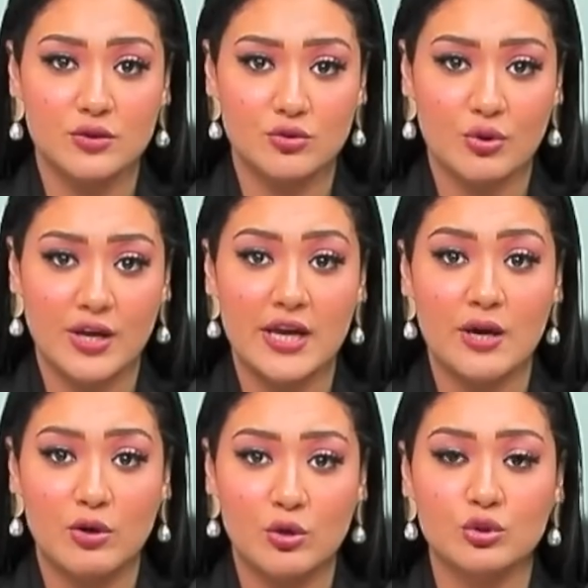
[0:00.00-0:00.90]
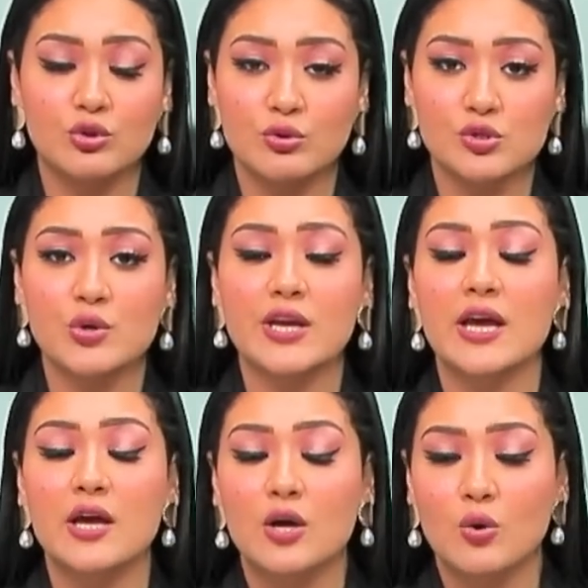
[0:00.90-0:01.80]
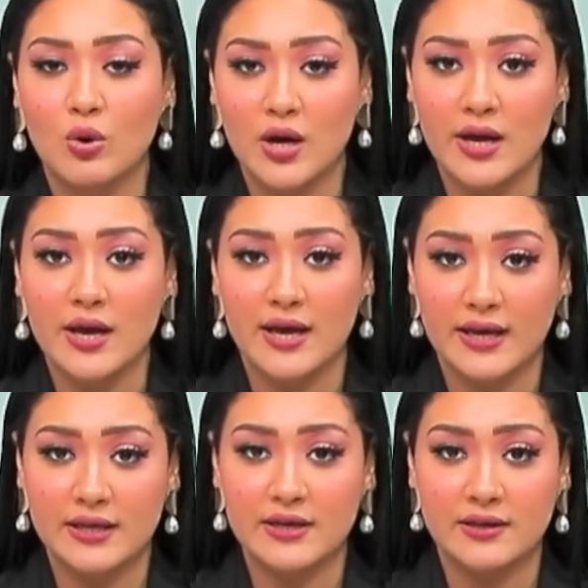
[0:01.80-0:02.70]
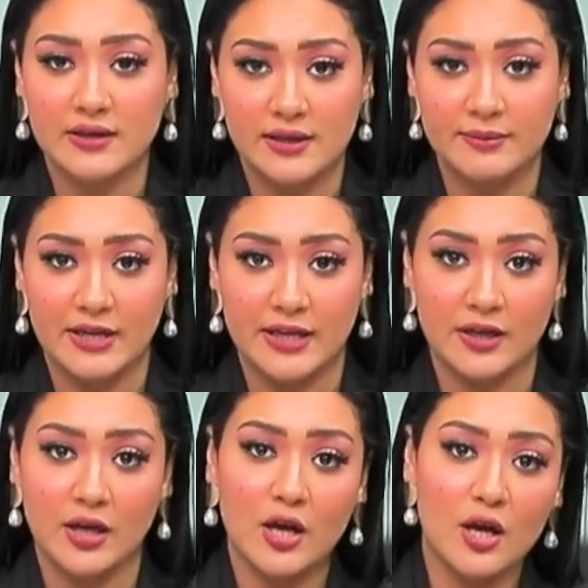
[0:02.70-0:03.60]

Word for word: تركيا والأردن وسوريا وأخيرا لبنان